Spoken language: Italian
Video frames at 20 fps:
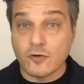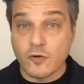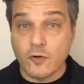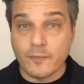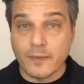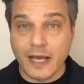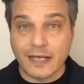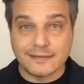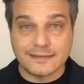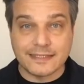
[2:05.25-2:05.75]

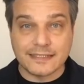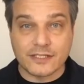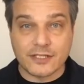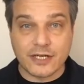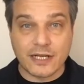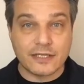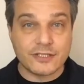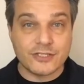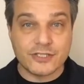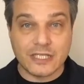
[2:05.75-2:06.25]
come Asia
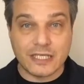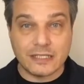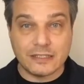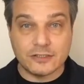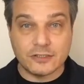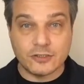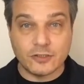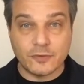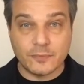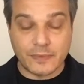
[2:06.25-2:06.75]

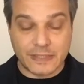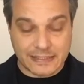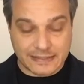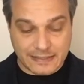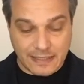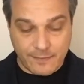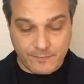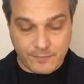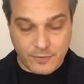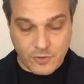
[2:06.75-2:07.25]
Argento, per
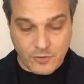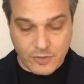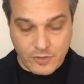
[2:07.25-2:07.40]
esempio,